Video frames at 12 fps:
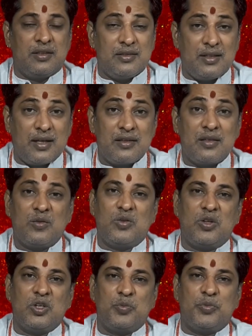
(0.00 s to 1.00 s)
దరిద్రం
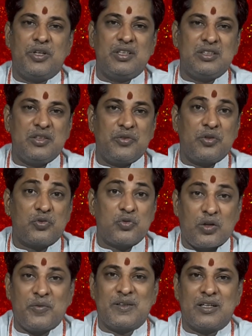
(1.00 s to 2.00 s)
తొలగిపోయి జీవితం
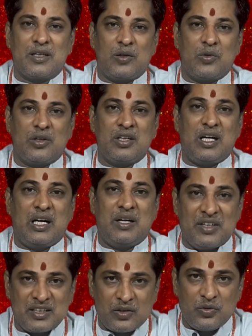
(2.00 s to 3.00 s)
సుఖవంతంగా ఉన్నది ఆ
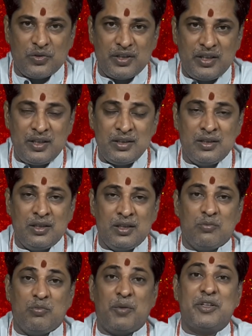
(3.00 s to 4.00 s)
మంత్రంలోనే
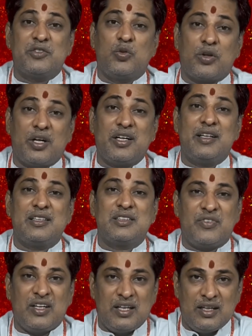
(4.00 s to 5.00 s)
మమ సుఖకరి
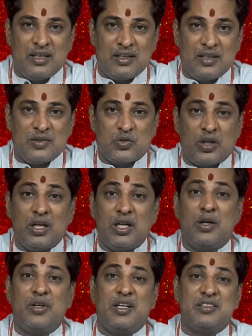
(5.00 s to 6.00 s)
స్వాహ నన్ను సుఖంగా
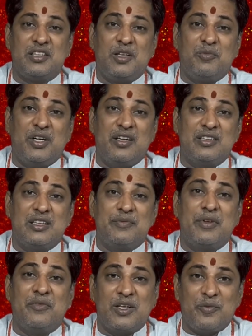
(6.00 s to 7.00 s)
ఉండేలా చేయమ్మా అని చెప్పి
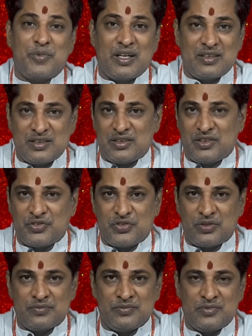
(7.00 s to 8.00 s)
అమ్మవారిని ప్రార్థన
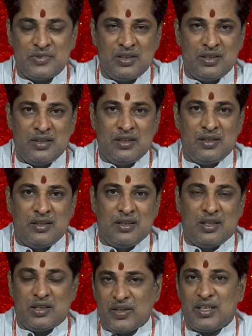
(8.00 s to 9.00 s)
చేస్తున్నాం
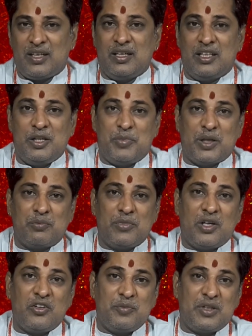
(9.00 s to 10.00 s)
అందువల్ల ఈ
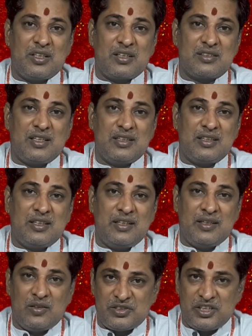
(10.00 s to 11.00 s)
పద్మావతి మంత్ర సాధన
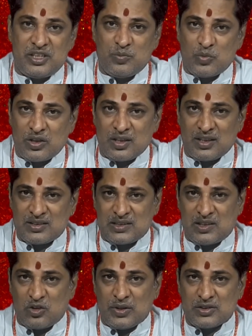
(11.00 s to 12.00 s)
నిల్వ చేయడం మూలంగా
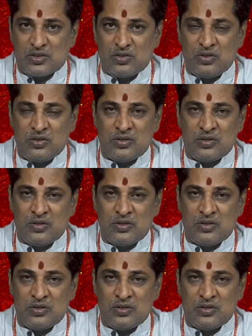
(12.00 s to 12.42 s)
శ్రావణ మాసంలో